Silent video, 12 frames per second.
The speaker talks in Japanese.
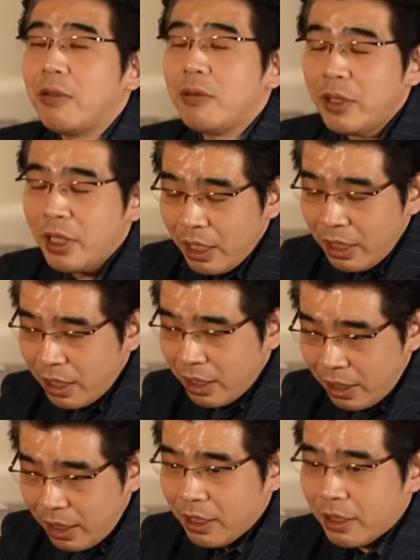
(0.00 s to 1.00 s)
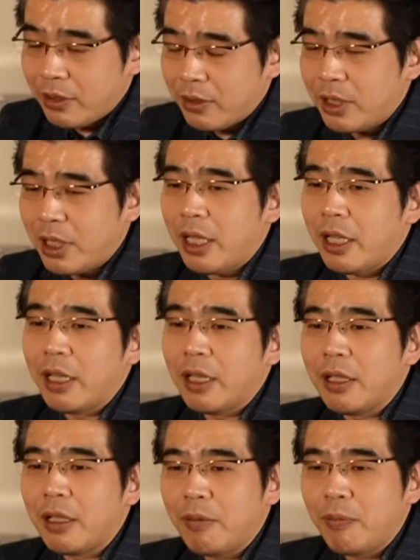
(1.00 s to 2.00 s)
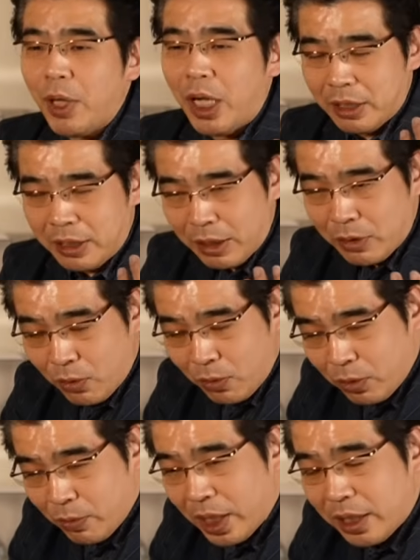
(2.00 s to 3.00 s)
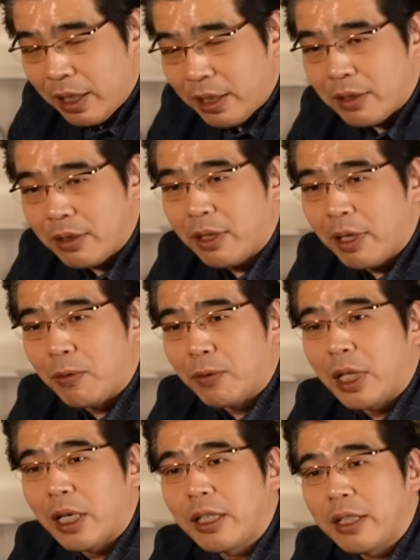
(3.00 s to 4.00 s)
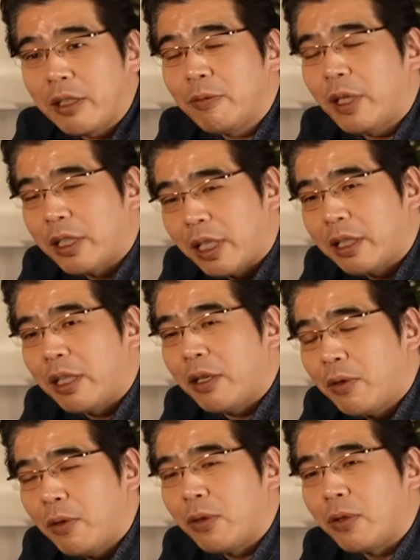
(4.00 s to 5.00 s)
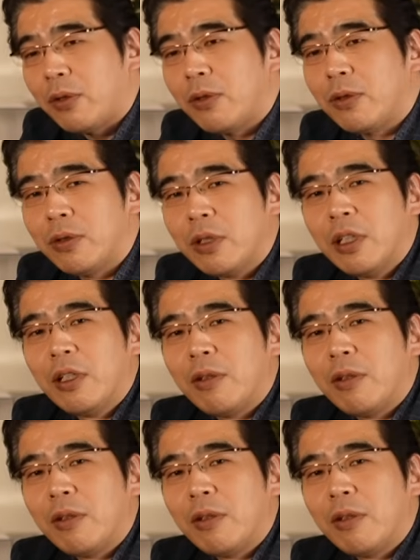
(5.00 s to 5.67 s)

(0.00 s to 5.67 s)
受け入れて、そして、まあ、じゃあそういうこともあったりするけど、お互いね、うまくやっていこうよという、